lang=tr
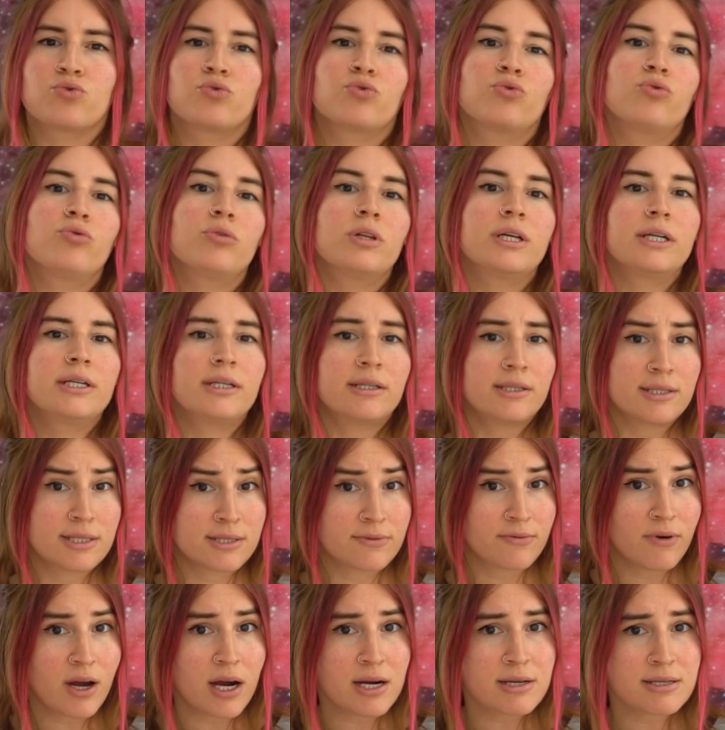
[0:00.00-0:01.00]

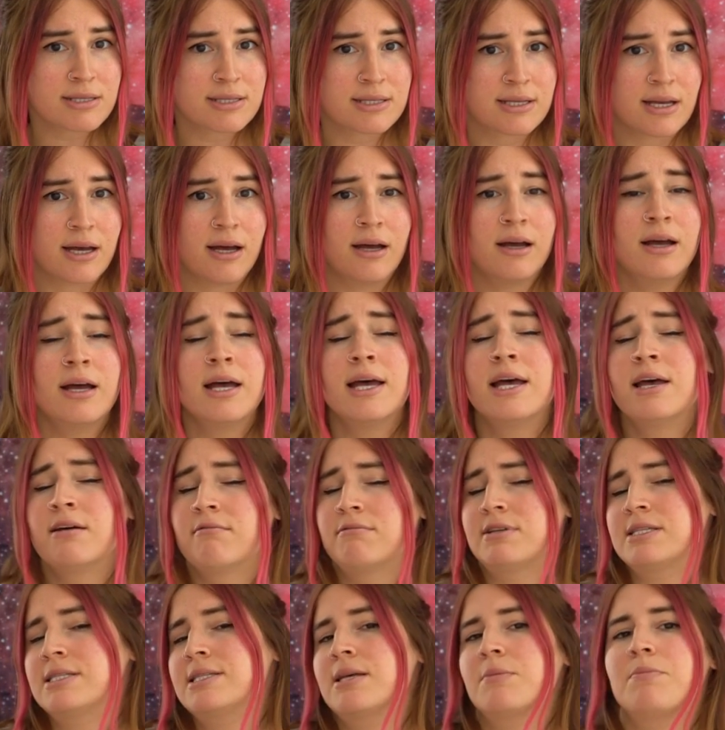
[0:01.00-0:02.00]
duygularınız varsa
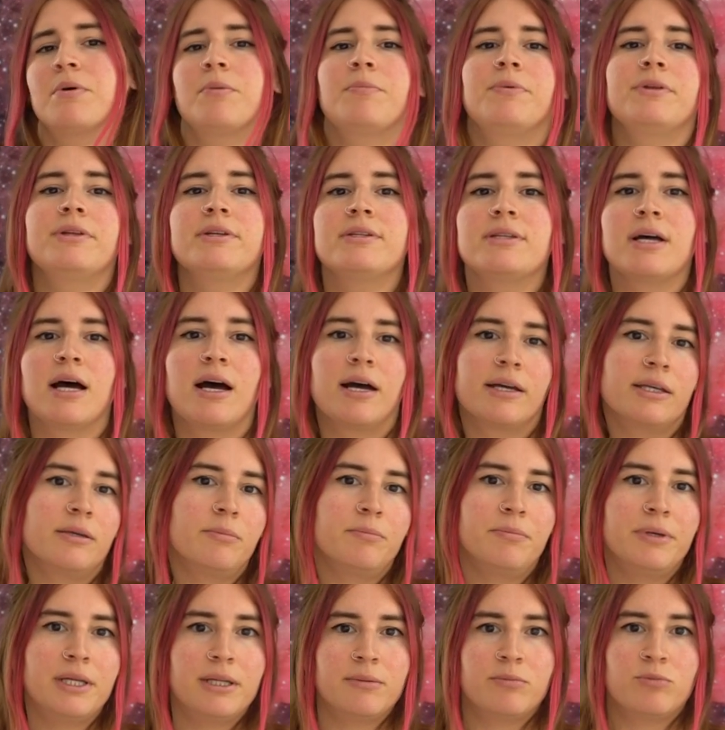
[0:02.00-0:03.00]
ve sebebini
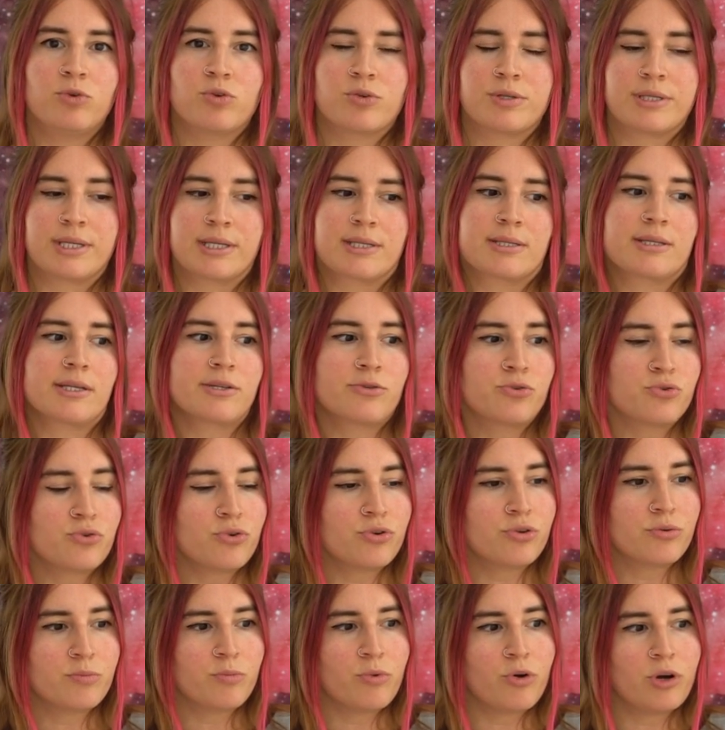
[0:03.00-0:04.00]
dahi bilmiyorsanız
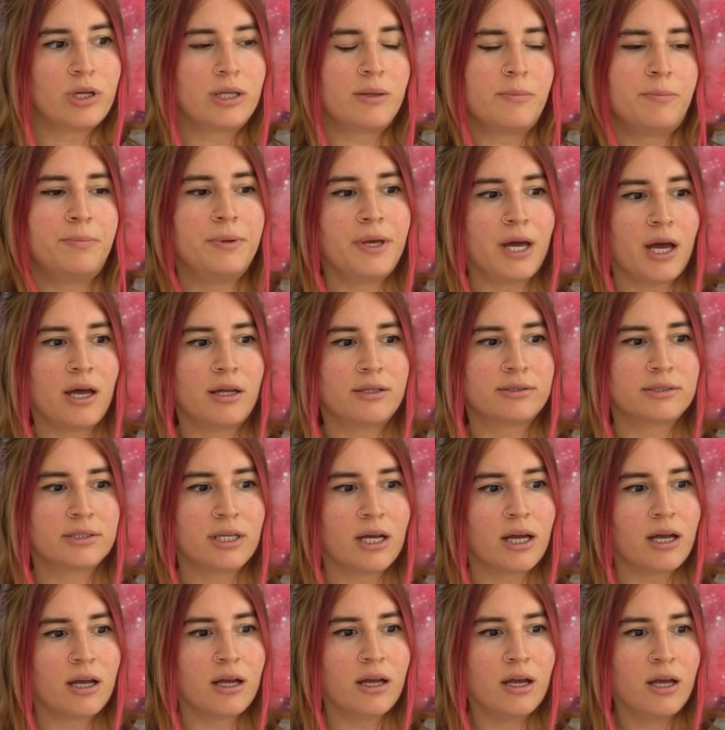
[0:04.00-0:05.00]
atıyorum böyle bir
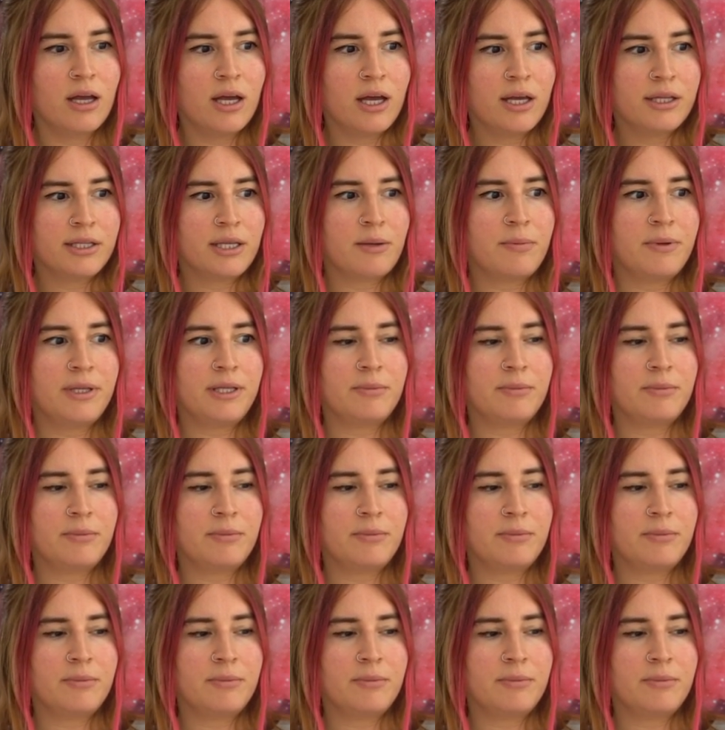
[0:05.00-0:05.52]
anda ne